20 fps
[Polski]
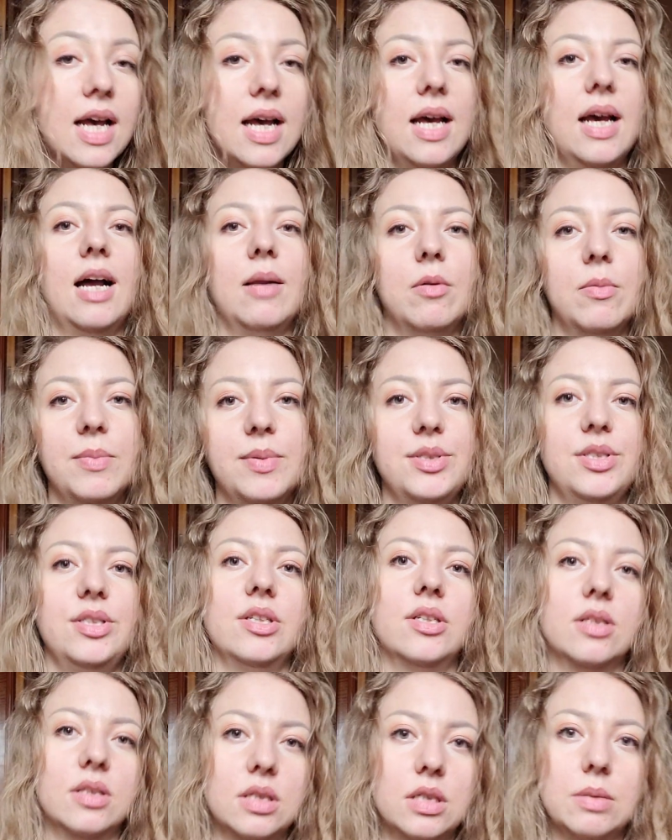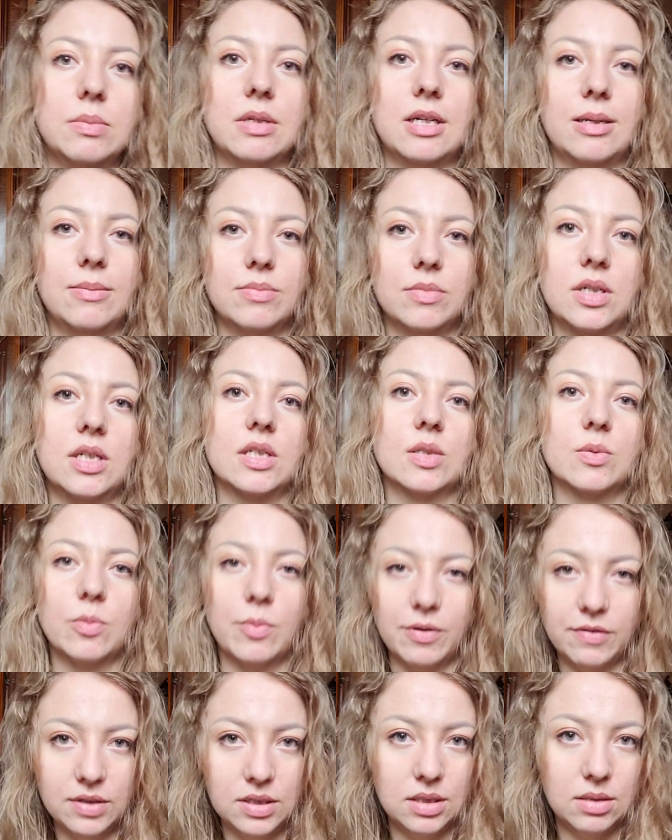Ale w momencie, gdy miałam teraz
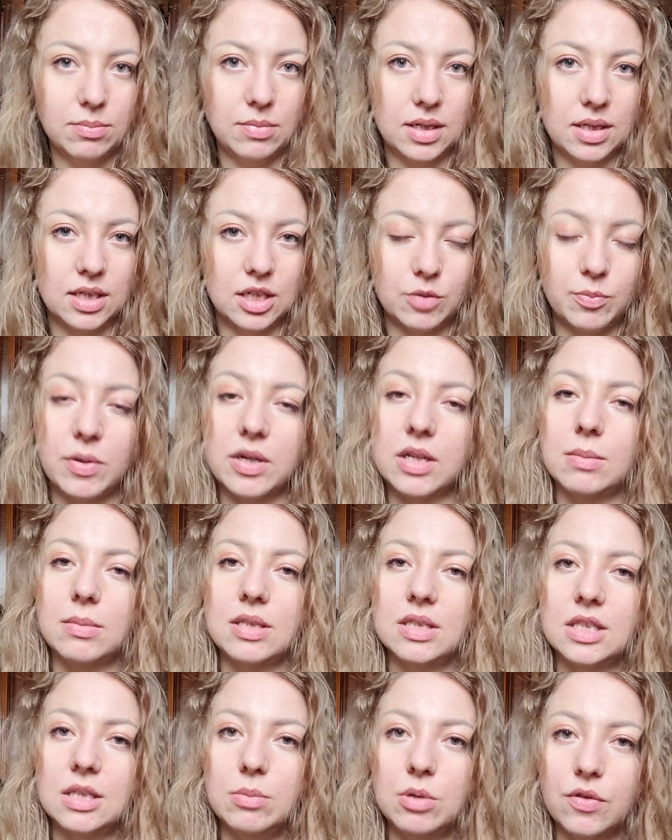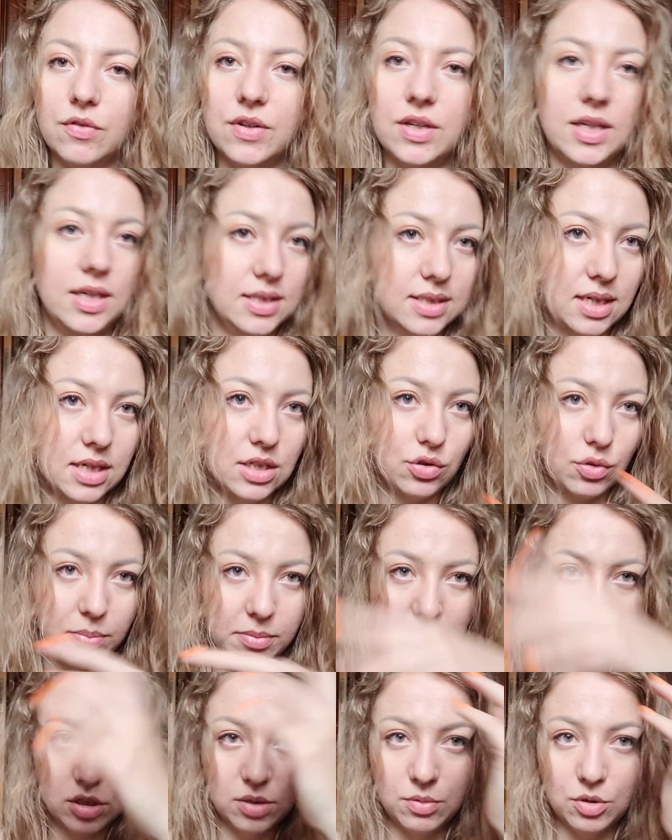poprawiony makijaż permanentny brwi i zależało mi
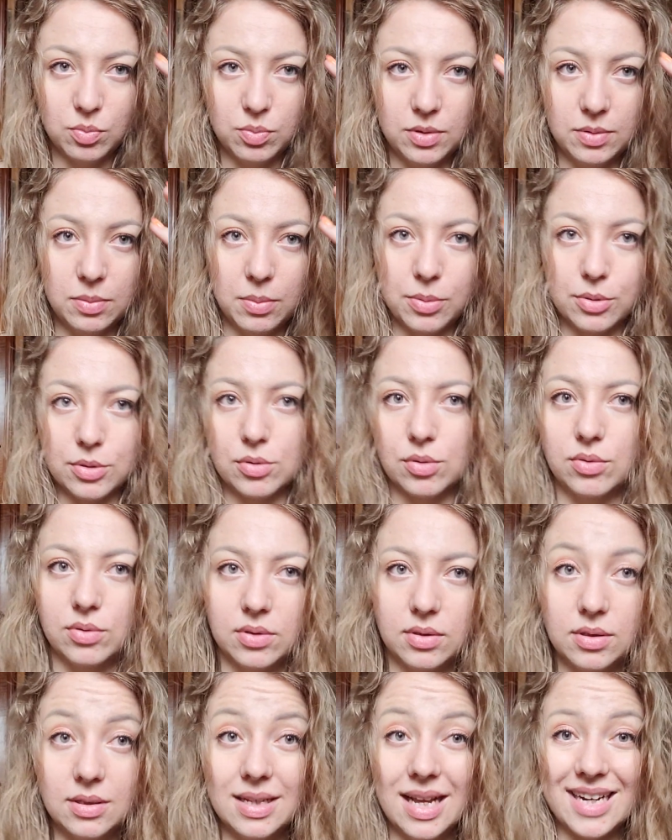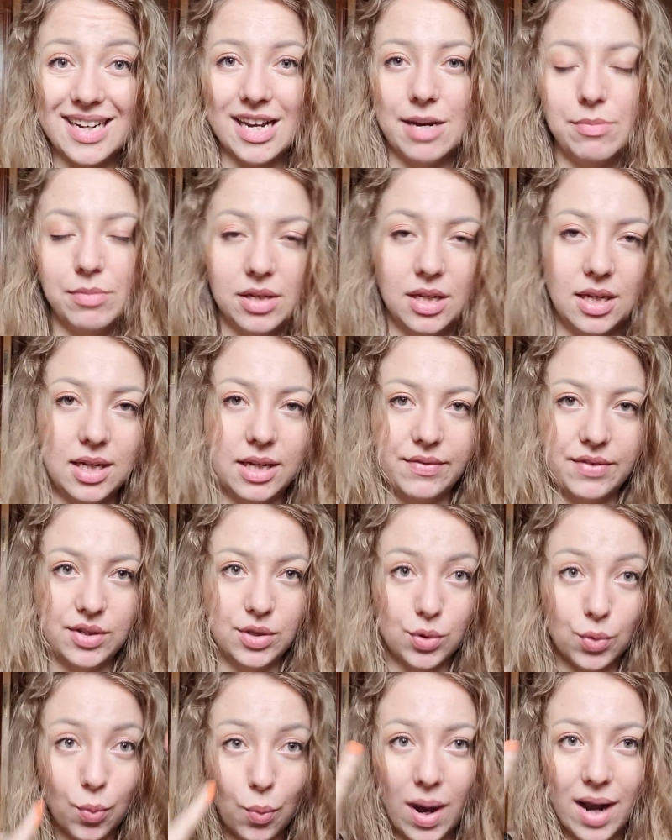na tym, żeby po prostu jak najmniej
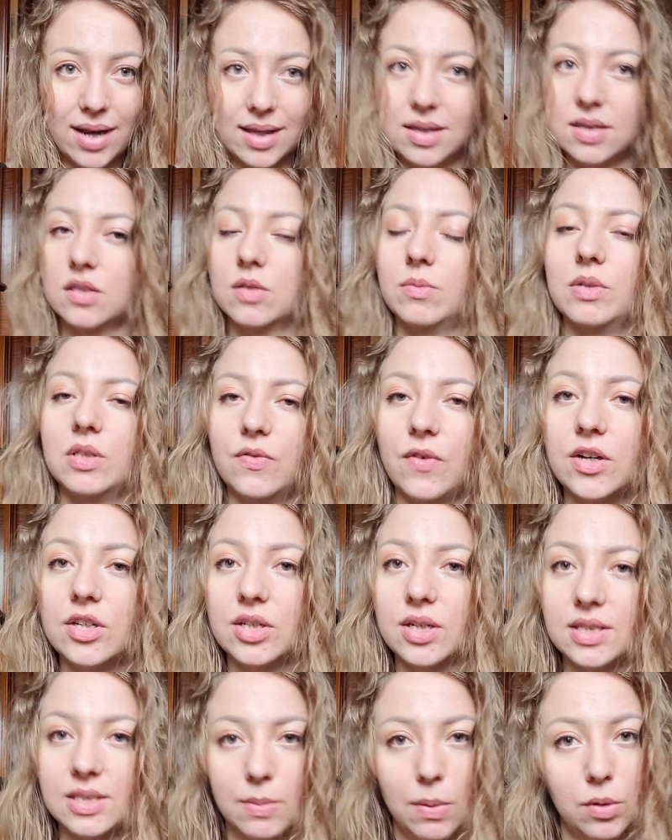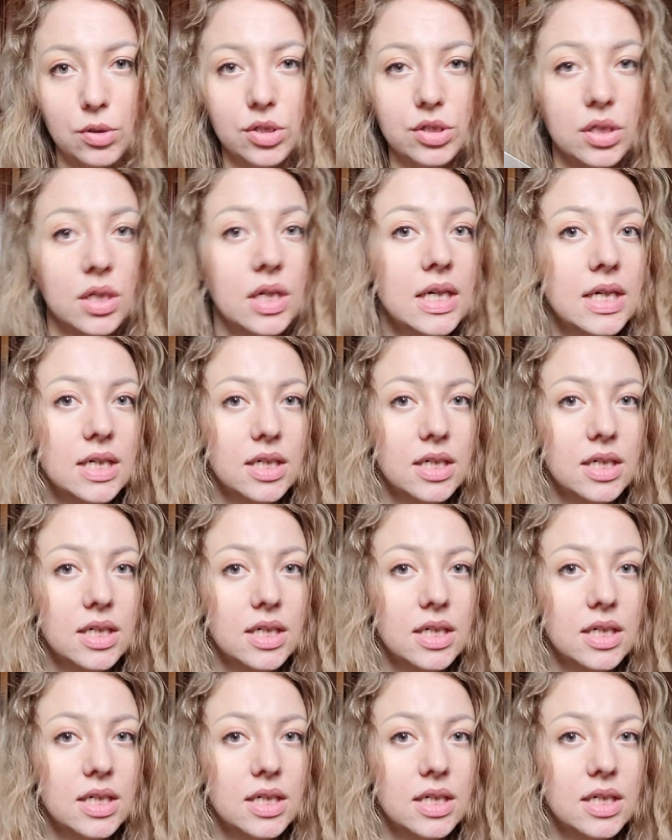ewentualnie sobie twarzy nie zamoczyć,